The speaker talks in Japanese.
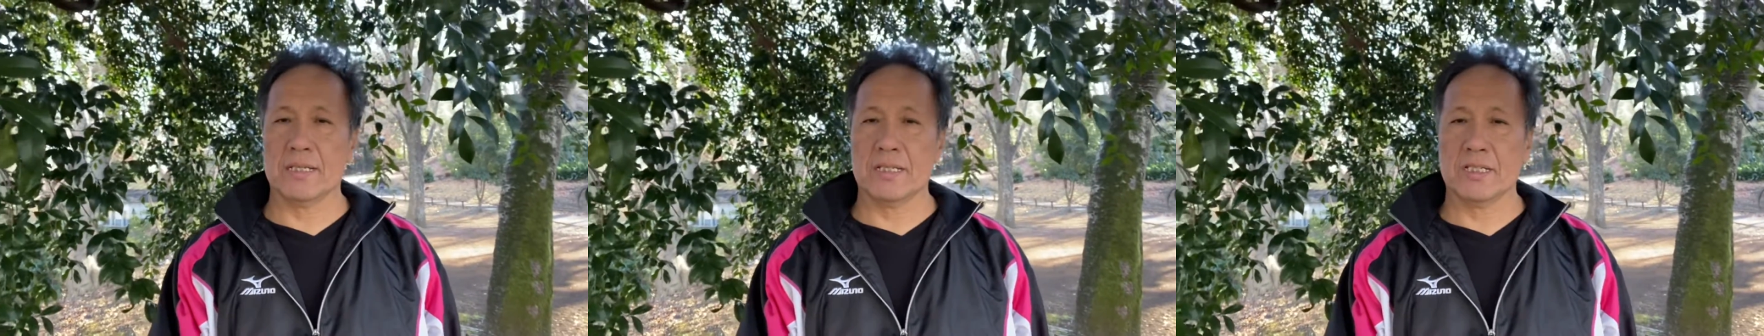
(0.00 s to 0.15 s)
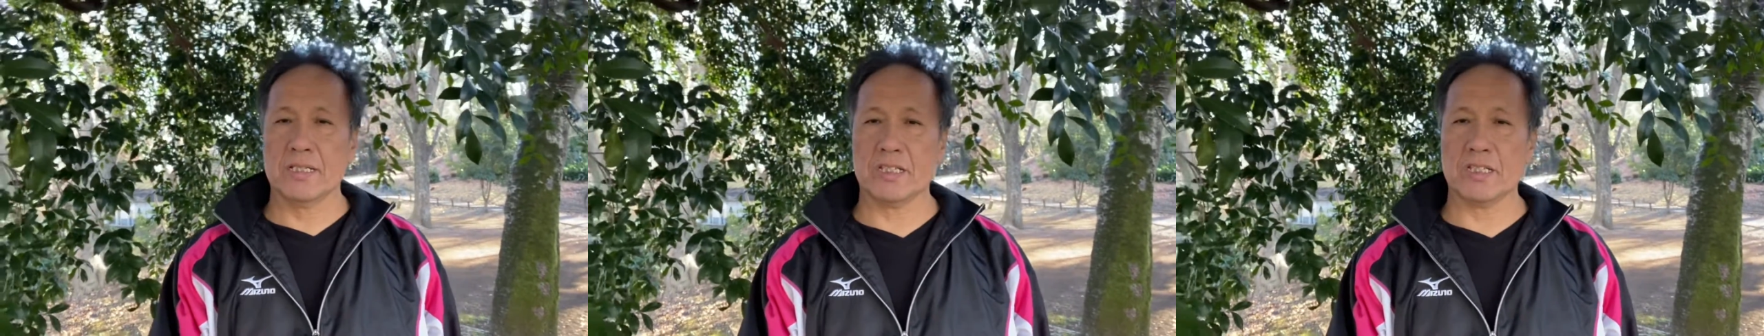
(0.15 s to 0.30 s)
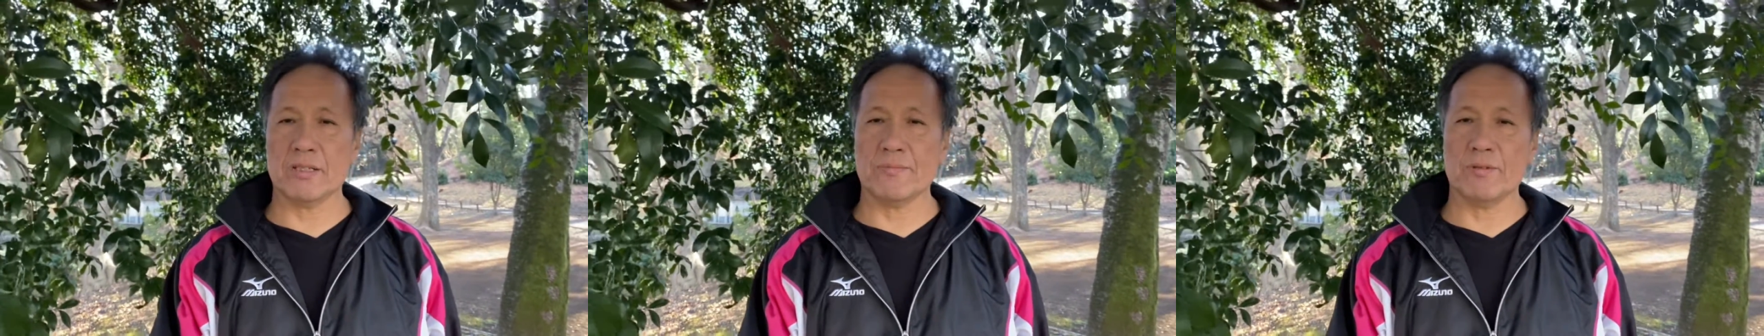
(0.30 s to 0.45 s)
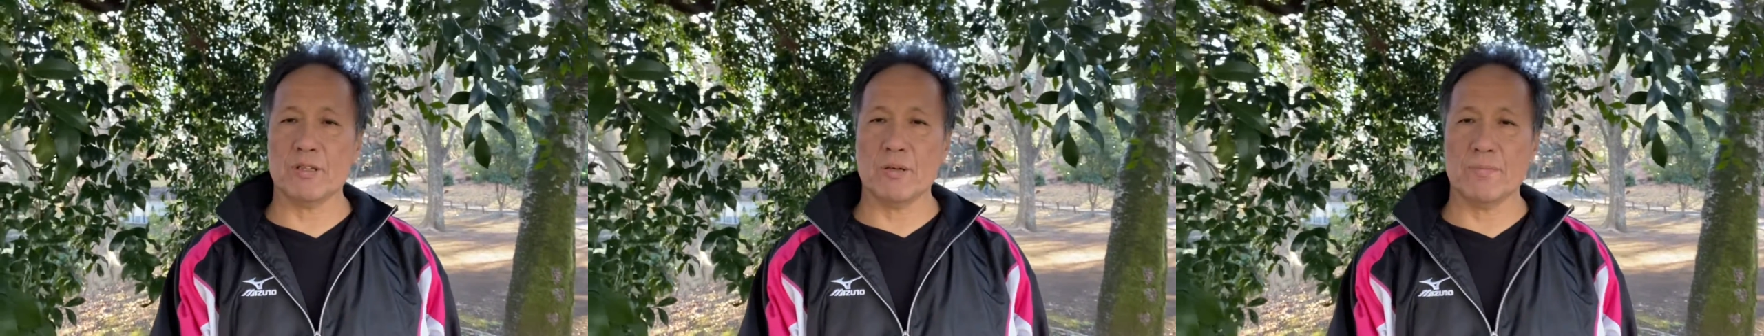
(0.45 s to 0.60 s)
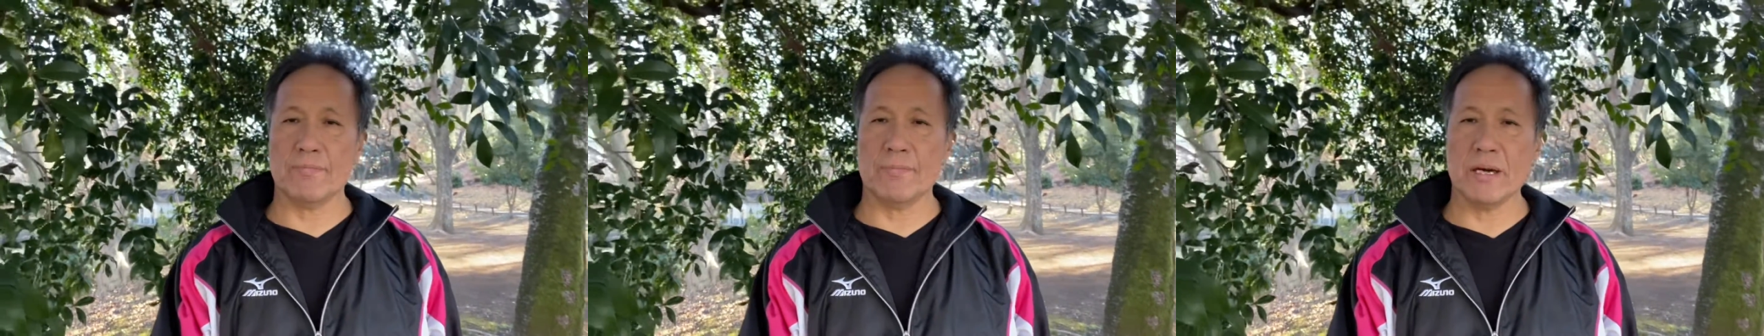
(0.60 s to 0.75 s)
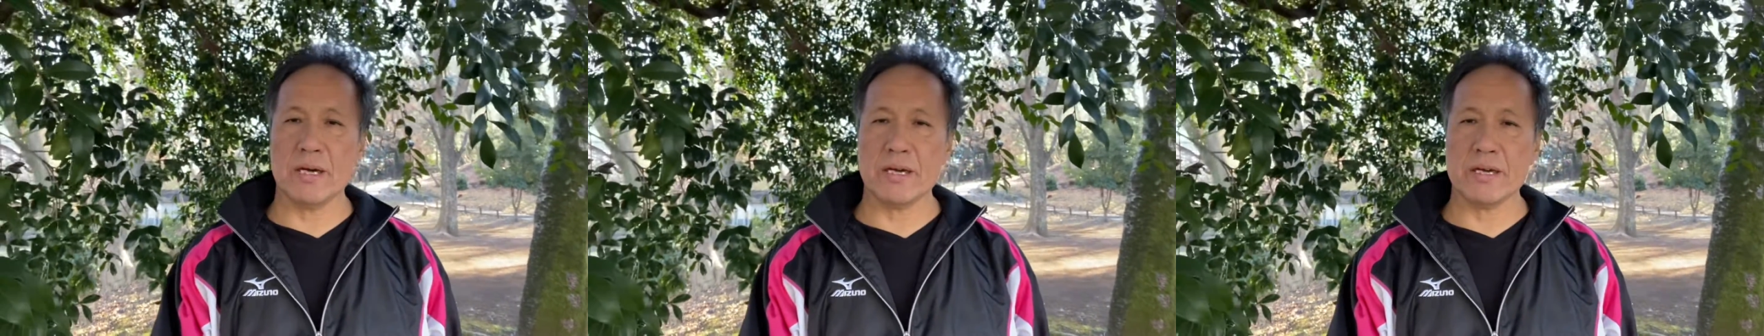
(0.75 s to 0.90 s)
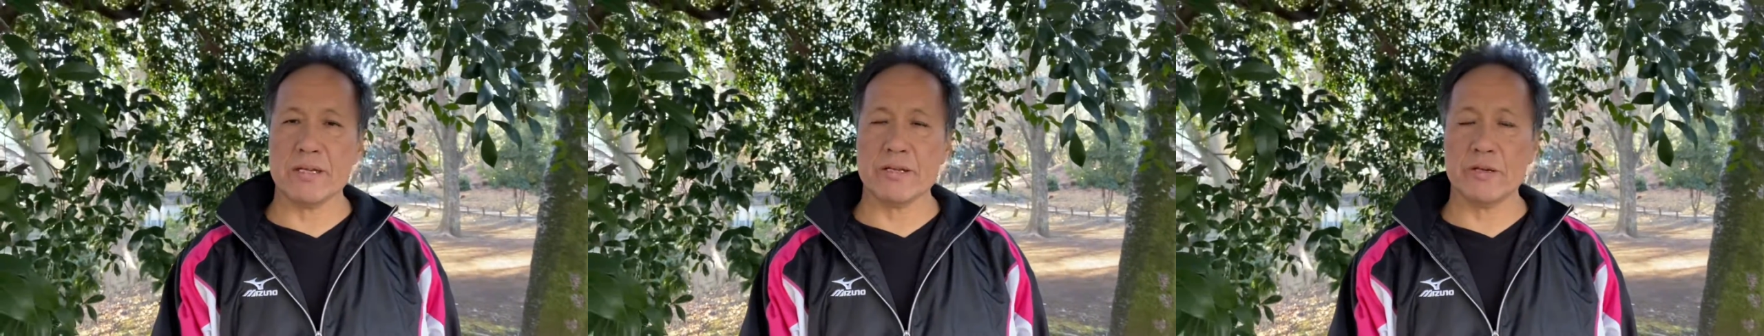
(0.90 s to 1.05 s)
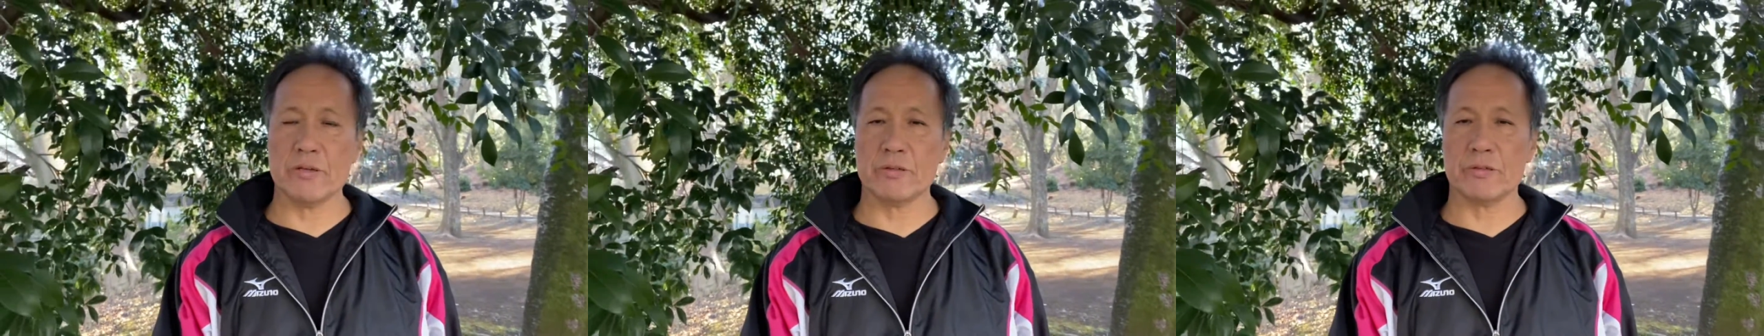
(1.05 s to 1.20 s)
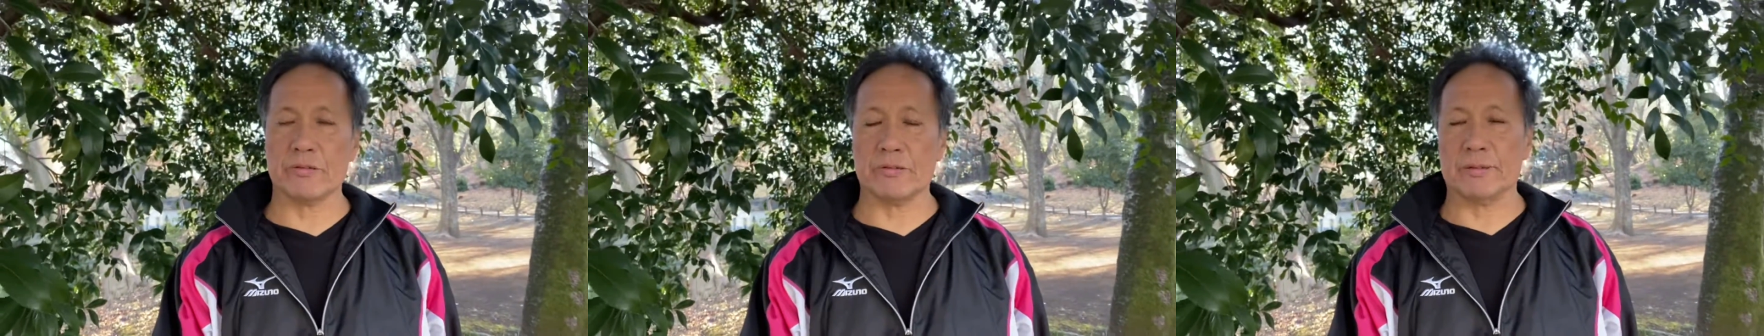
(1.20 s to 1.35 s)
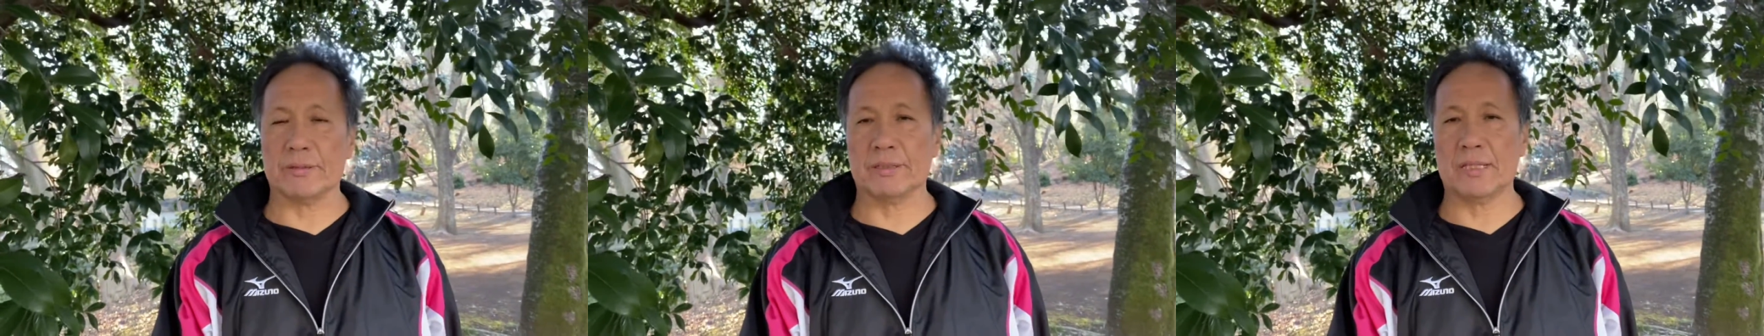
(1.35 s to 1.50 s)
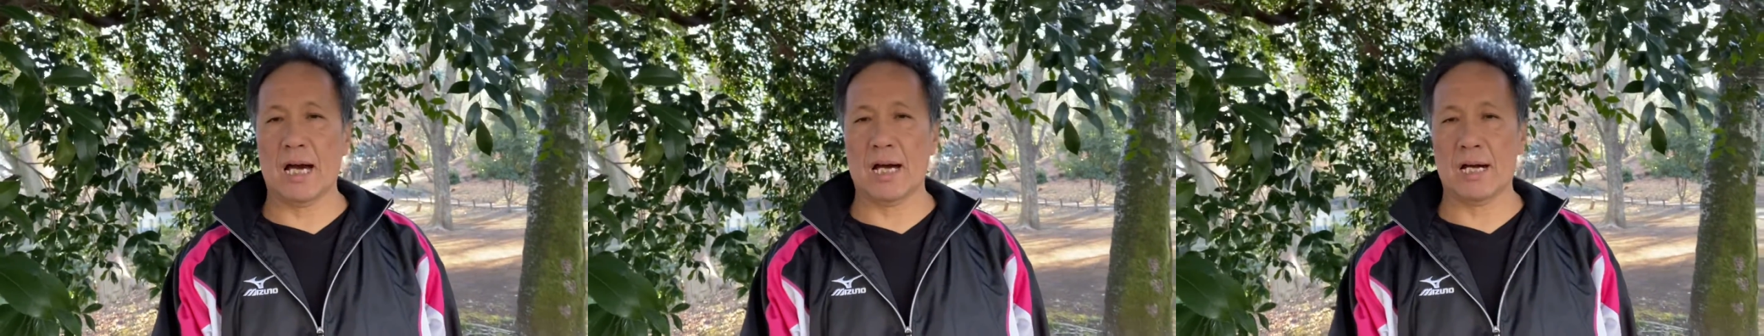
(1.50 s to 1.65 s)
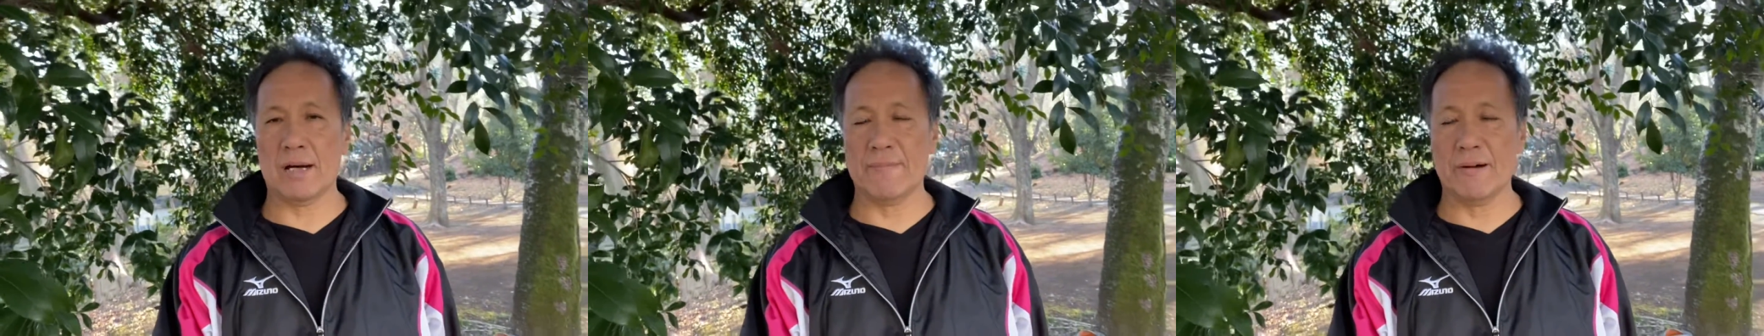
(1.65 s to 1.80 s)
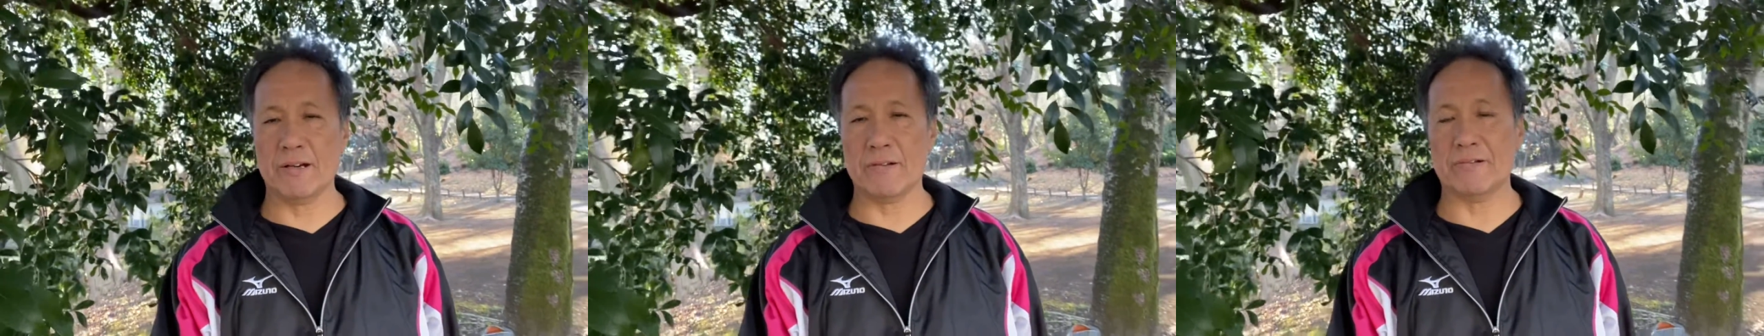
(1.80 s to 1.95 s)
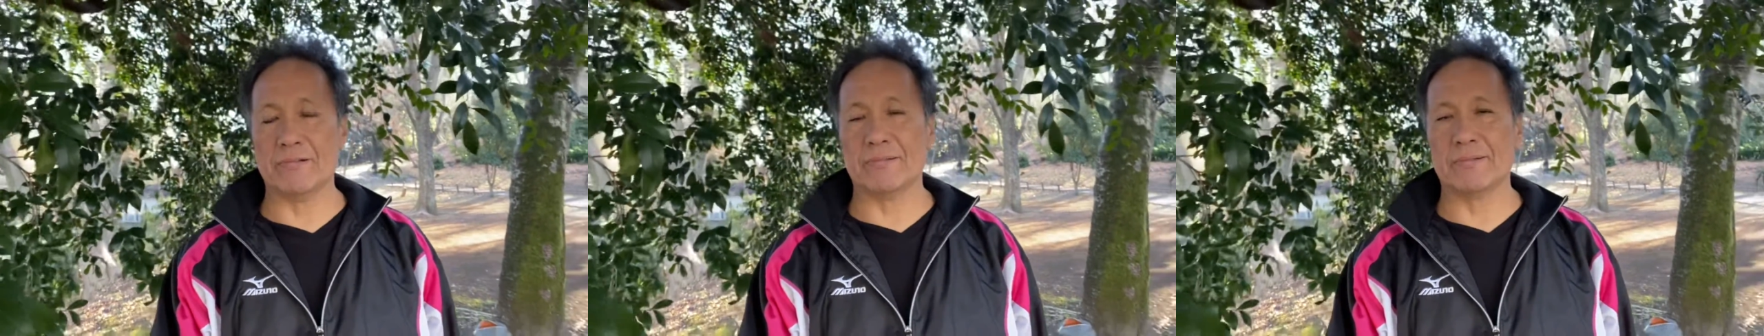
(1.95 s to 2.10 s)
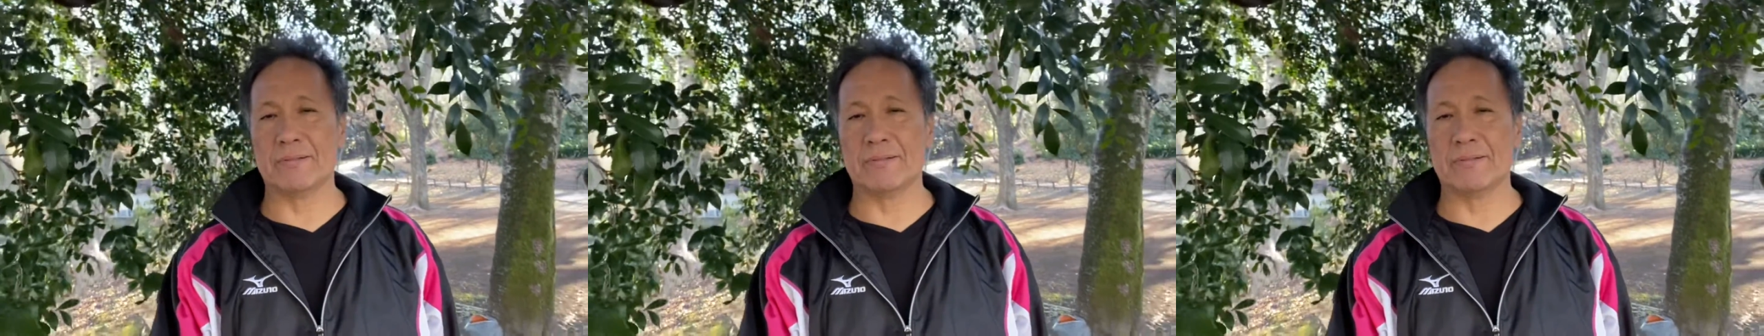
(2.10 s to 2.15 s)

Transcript: 自分の魅力高まる。